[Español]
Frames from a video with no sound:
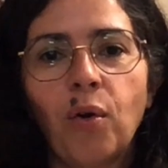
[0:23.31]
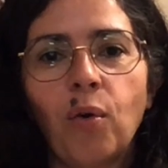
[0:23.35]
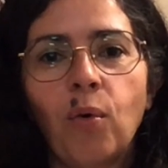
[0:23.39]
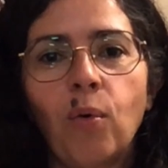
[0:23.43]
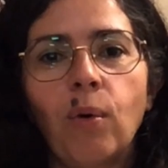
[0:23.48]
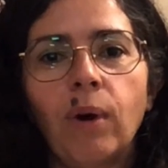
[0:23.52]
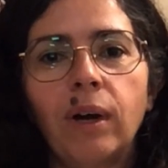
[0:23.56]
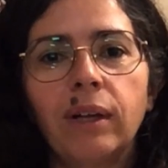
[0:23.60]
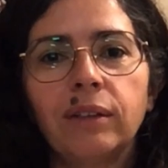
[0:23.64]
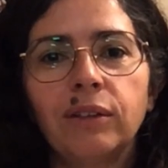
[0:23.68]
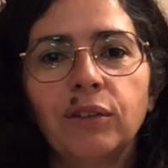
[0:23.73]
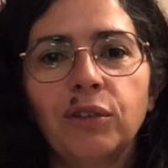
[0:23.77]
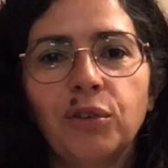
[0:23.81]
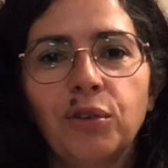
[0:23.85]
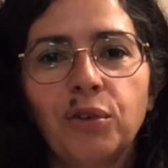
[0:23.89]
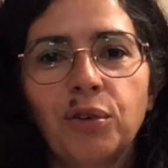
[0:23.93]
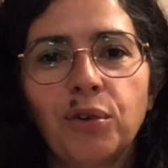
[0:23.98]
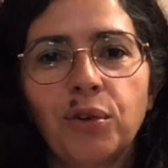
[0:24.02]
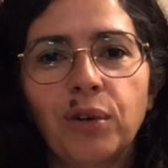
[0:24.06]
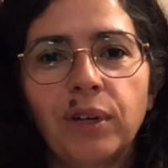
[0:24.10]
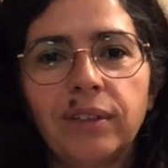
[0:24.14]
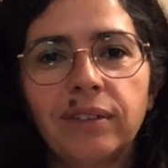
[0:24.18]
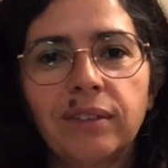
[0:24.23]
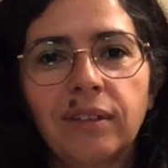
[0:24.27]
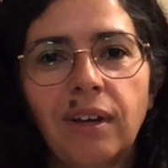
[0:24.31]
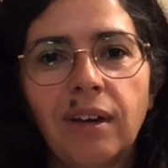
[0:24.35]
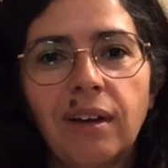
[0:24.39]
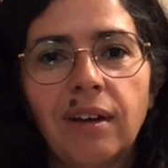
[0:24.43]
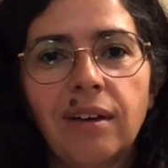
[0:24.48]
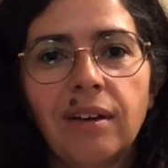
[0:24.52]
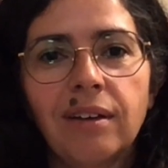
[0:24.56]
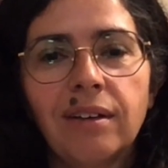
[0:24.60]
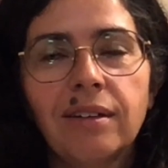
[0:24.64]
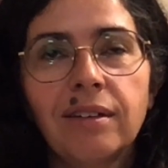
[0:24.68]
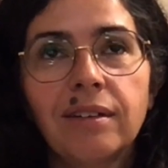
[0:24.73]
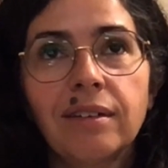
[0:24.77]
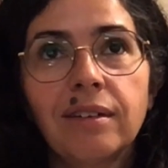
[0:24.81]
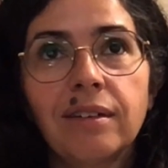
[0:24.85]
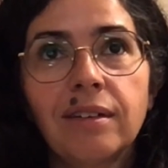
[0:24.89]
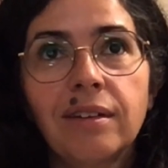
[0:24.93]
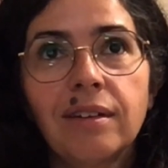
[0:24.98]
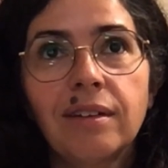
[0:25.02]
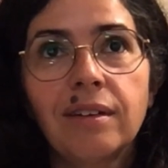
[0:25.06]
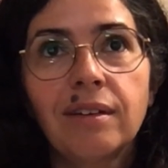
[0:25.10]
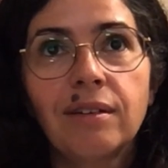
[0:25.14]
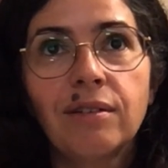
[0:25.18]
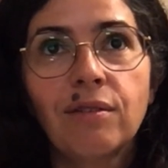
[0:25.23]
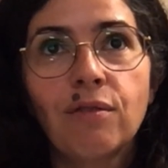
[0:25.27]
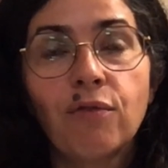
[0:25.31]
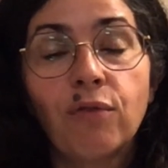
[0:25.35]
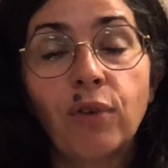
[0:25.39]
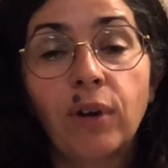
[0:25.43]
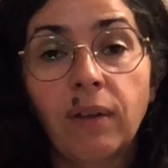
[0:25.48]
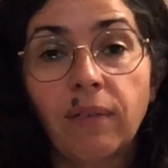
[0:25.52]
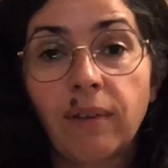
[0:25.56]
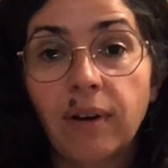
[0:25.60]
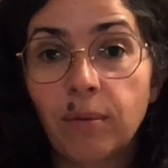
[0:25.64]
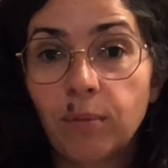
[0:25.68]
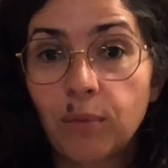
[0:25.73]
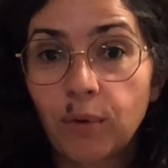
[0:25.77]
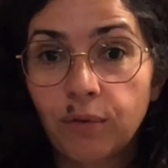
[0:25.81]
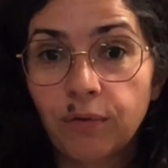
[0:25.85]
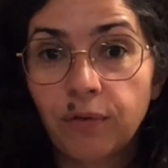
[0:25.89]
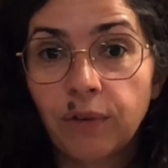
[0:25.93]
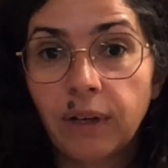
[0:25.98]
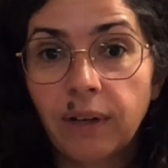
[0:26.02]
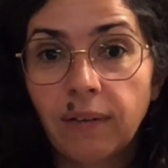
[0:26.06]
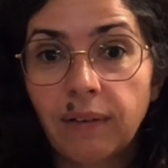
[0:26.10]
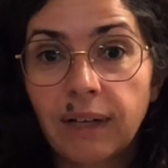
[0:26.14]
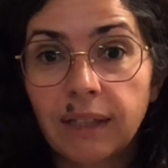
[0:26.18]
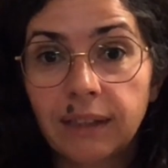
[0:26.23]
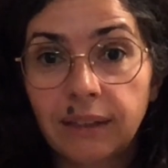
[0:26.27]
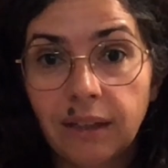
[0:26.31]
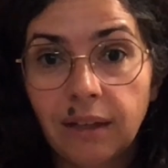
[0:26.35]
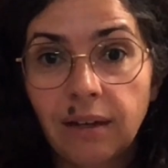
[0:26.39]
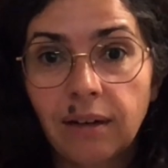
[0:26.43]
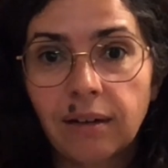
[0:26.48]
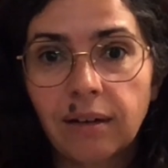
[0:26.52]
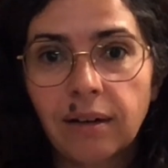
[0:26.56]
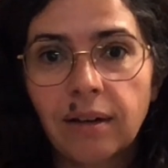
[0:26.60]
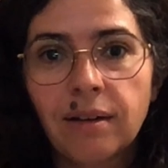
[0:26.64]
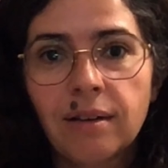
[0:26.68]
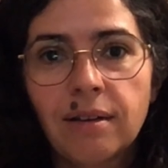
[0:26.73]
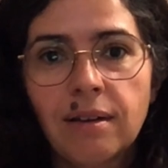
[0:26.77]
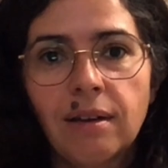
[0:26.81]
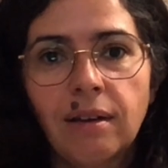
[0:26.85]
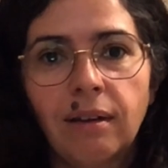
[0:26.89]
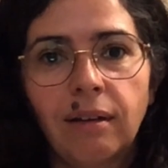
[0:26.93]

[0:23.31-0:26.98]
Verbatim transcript: Cuando están eh, fuera de la atmósfera de la Tierra,